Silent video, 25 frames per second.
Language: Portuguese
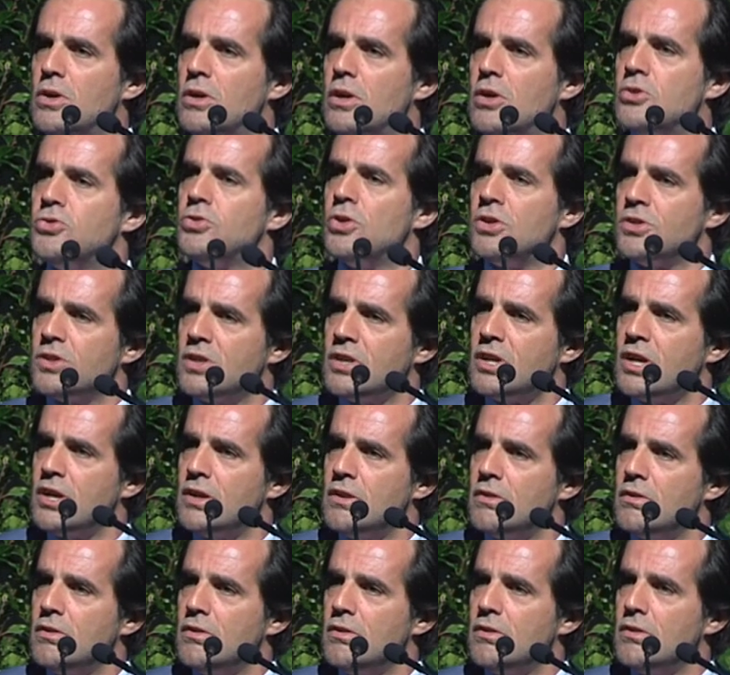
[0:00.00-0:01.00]
a sorte
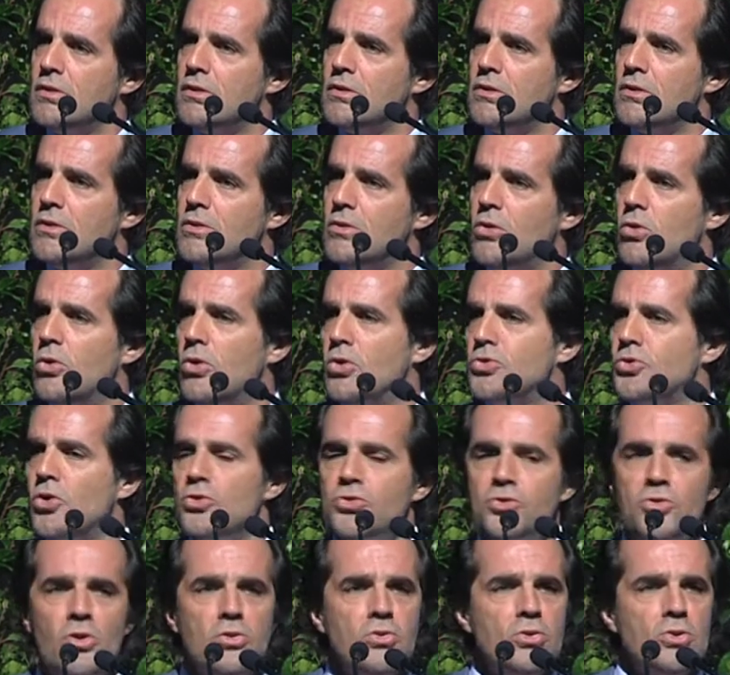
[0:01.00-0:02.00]
grande, ou o
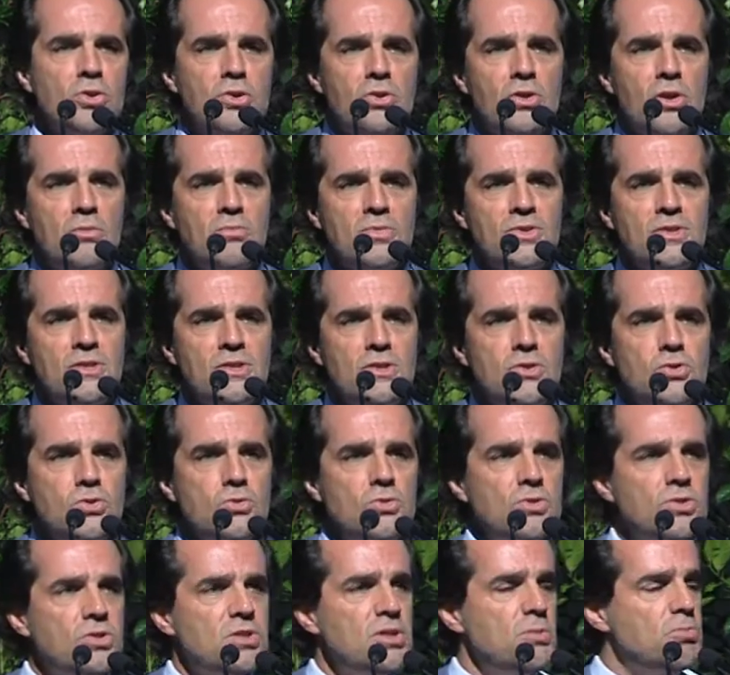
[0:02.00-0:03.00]
totoloto, como se diz
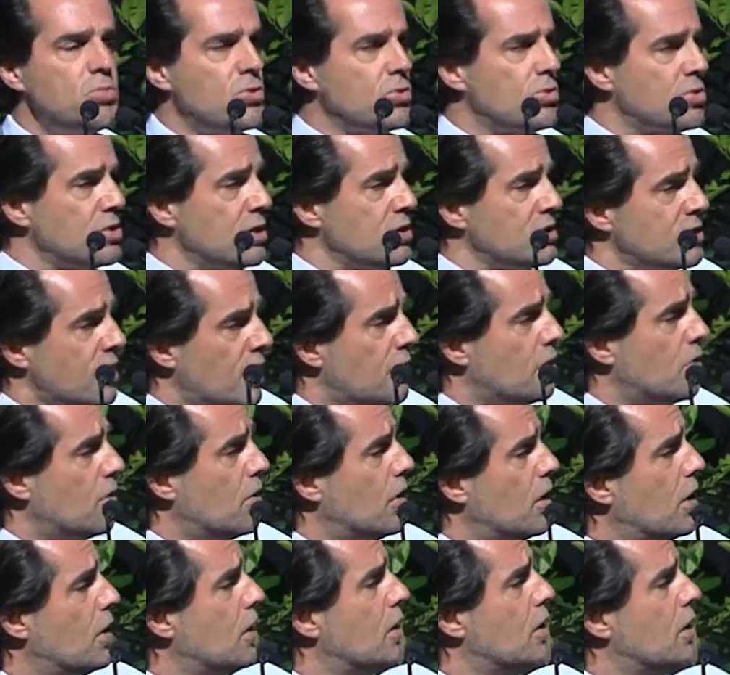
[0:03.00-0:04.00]
hoje. E pergunto,
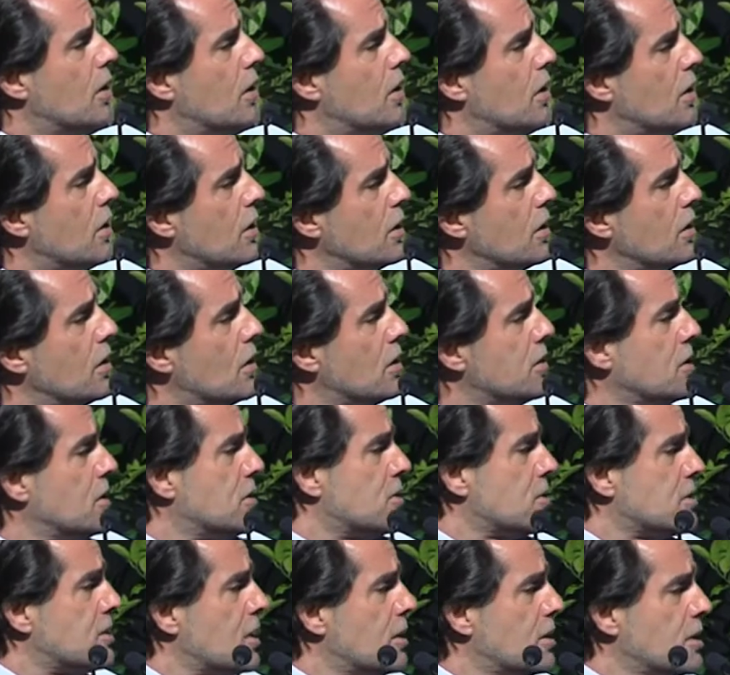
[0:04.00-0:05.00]
então, e ele,
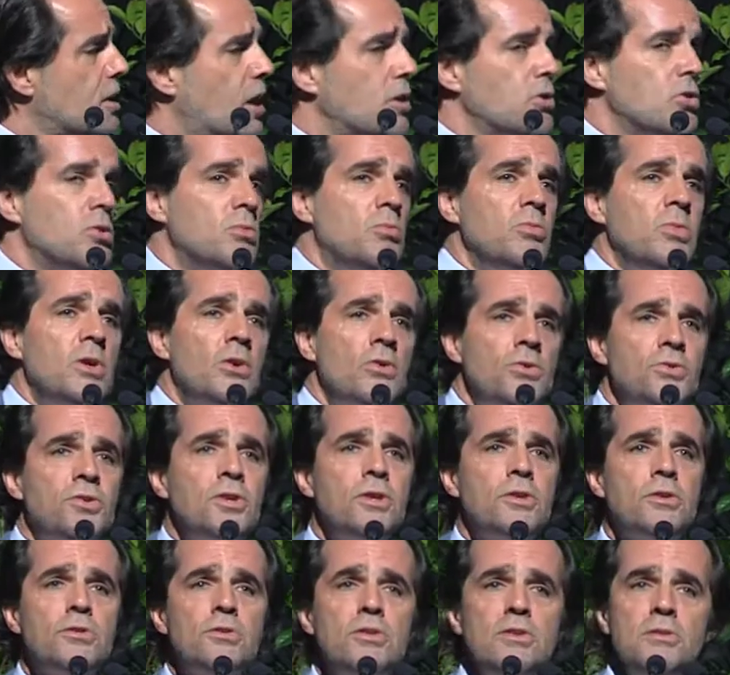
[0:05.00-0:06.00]
entretanto, ganhou um milhão
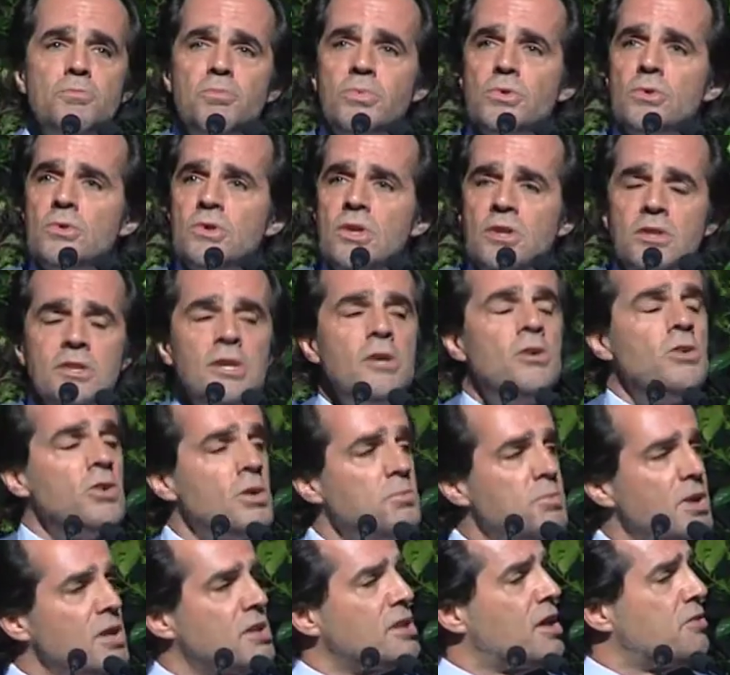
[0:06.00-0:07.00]
de euros. E pergunta, então,
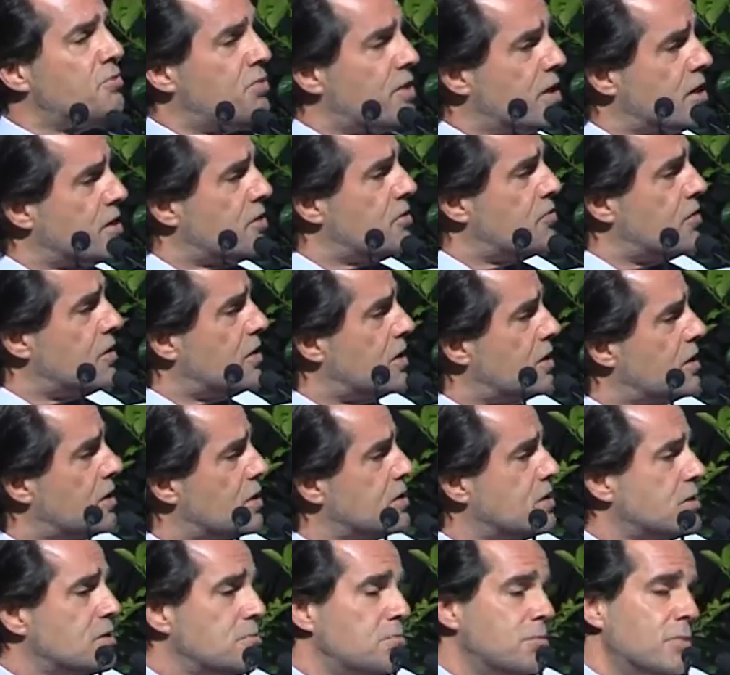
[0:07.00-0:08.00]
como é que está, vai a vida?
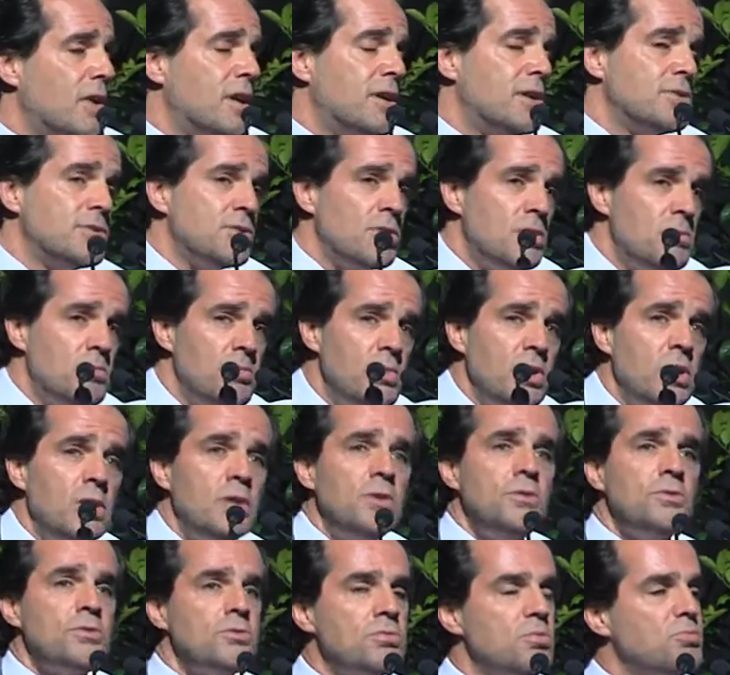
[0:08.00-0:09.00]
Ele diz, mais ou
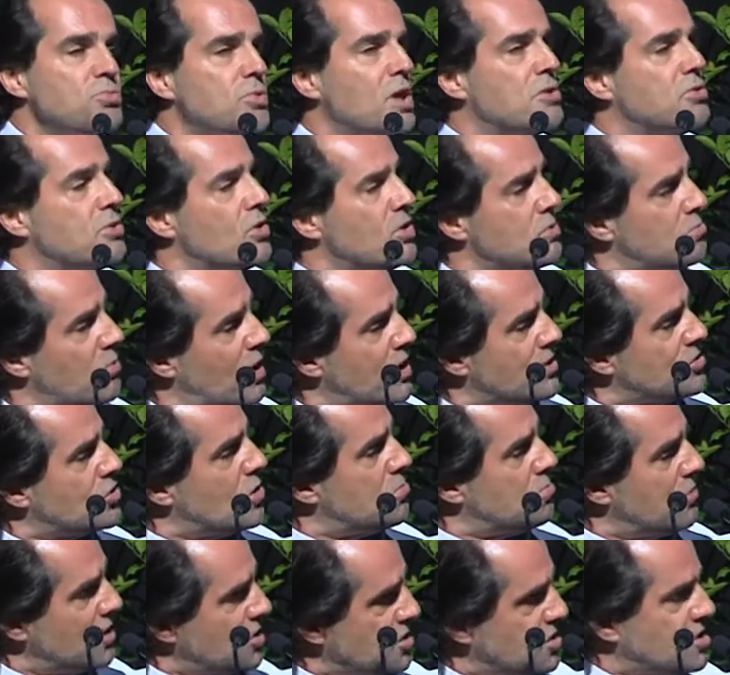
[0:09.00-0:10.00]
menos. Portanto, mais
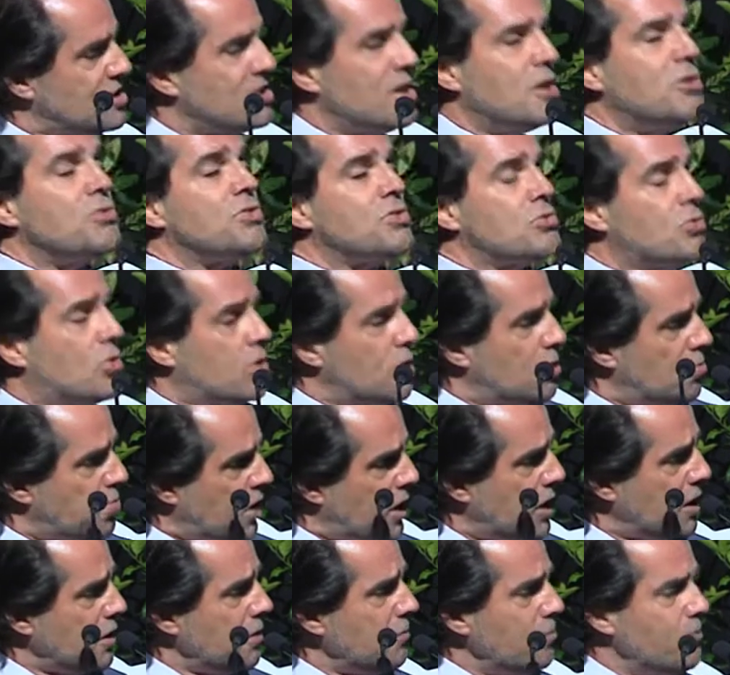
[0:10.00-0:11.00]
ou menos não. Correu
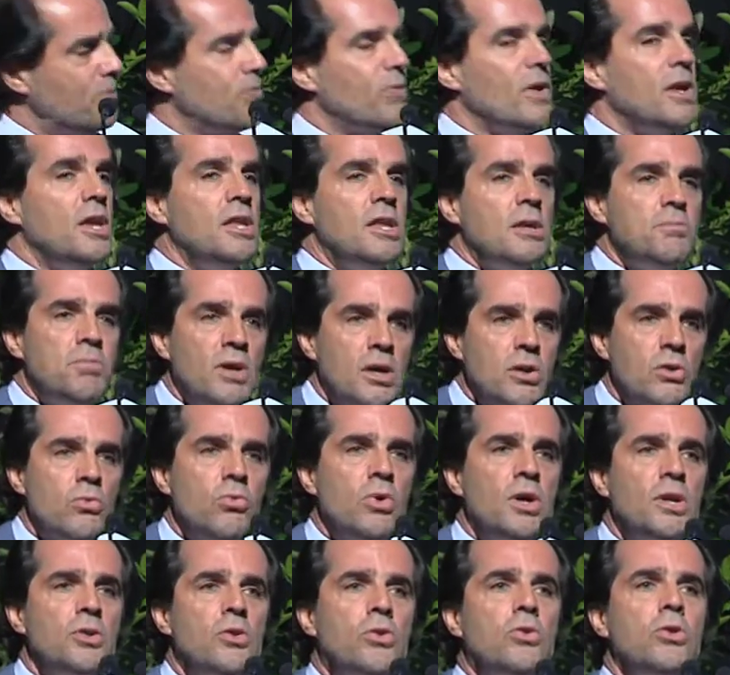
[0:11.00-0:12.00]
bem, ainda bem que
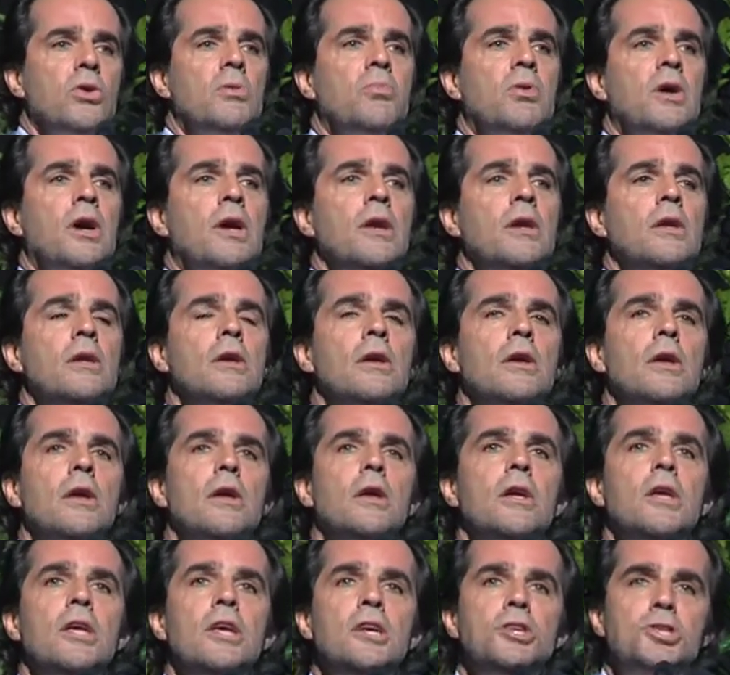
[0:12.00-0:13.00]
o ano correu bem,
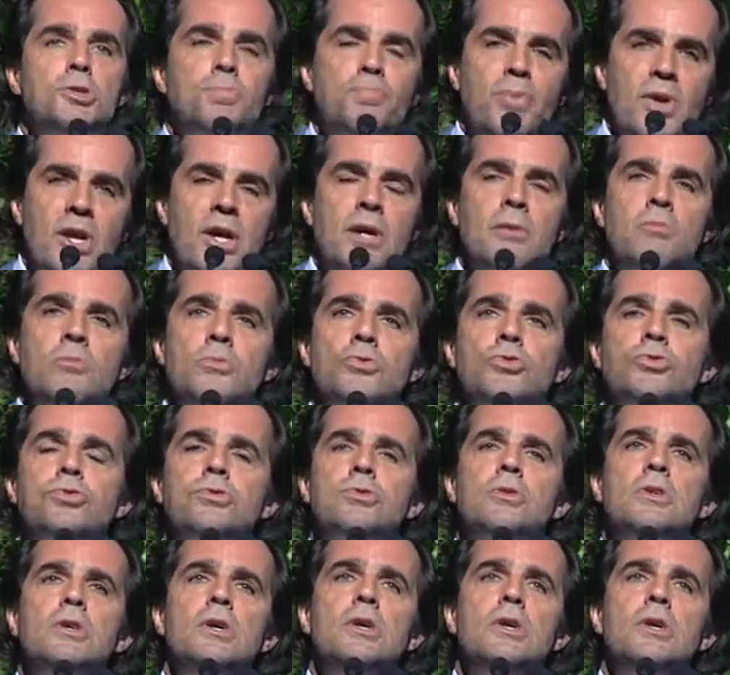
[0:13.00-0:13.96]
e esperamos